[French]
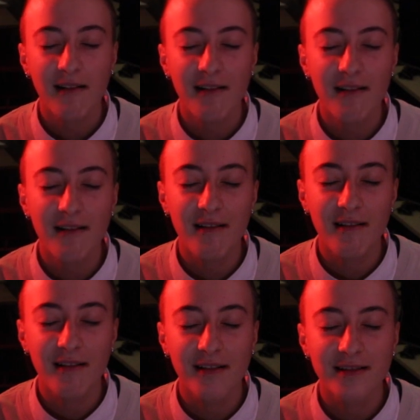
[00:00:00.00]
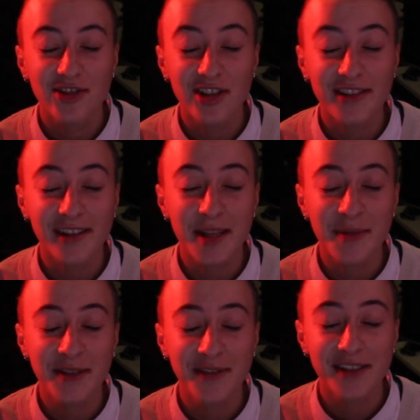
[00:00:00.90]
Oh. déjà, t'es un
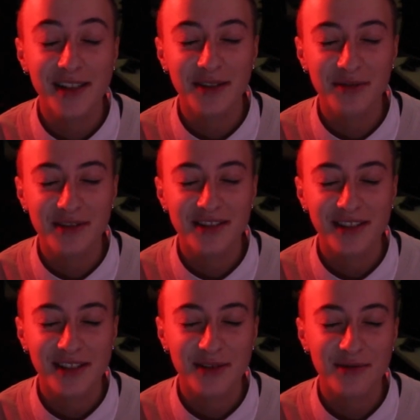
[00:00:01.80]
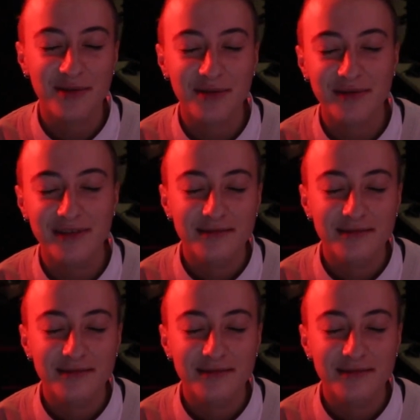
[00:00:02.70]
ami qui fait des cadeaux, c'est déjà quelque chose, je trouve.